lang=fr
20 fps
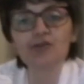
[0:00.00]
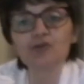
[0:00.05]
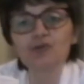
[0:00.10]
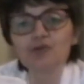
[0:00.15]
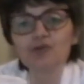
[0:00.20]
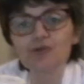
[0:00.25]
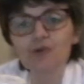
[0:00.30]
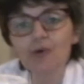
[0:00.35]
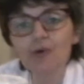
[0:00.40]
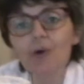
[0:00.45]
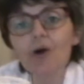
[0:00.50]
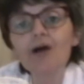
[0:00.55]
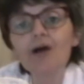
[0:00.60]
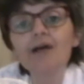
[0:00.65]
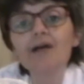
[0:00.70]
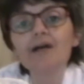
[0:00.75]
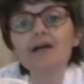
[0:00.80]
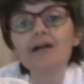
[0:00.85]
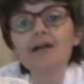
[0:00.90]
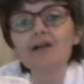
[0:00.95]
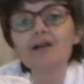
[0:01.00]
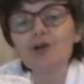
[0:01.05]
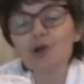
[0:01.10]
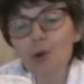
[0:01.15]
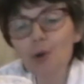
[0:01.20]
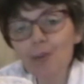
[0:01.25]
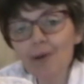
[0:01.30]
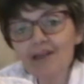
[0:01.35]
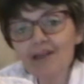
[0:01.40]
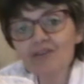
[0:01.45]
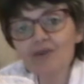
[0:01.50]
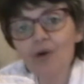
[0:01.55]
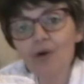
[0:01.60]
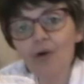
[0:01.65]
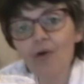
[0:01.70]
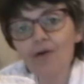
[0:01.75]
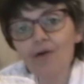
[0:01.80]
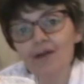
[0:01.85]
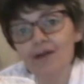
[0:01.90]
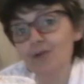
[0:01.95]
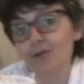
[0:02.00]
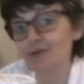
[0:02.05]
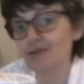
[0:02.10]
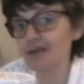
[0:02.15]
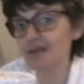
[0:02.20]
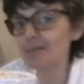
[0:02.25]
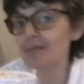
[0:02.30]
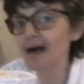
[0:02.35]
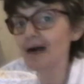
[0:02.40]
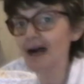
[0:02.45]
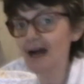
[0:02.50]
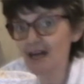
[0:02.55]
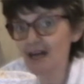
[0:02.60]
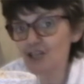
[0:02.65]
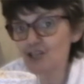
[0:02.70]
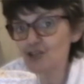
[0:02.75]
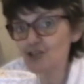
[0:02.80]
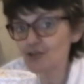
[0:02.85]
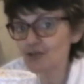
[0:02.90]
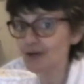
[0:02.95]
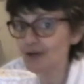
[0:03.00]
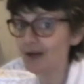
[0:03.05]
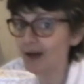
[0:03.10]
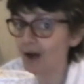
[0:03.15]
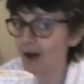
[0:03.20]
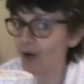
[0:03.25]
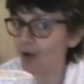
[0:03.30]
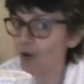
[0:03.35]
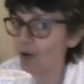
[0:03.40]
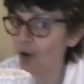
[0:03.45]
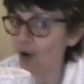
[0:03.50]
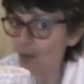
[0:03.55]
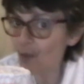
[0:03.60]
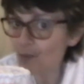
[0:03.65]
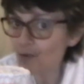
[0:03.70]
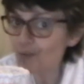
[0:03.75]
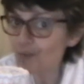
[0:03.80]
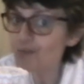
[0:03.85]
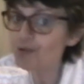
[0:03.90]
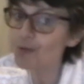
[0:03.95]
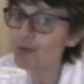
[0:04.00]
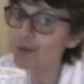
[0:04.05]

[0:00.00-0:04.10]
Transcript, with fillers: tuto le patron et le démarrage de la robe pour